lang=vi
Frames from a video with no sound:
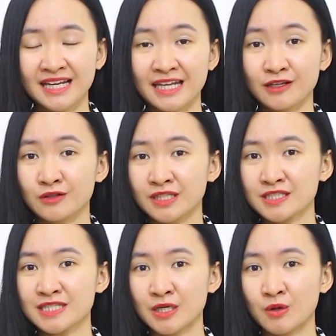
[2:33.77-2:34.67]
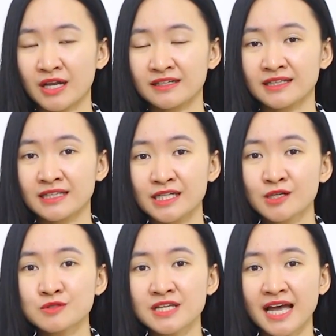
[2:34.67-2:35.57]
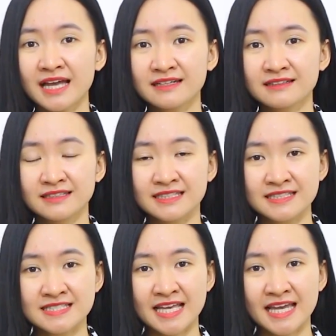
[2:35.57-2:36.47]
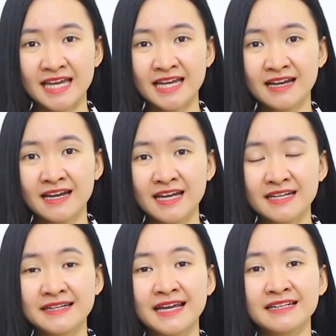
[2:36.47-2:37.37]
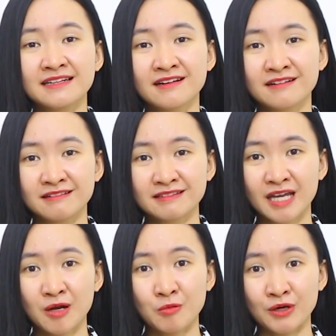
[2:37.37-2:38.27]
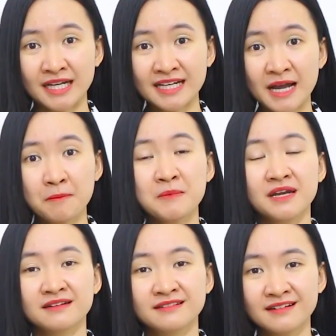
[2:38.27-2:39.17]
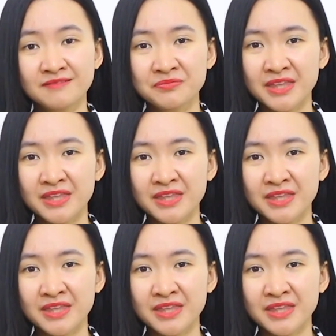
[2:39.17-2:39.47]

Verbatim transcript: Lại có những giai đoạn tình yêu giữa hai người sẽ nảy nở theo một cách khác biệt nữa.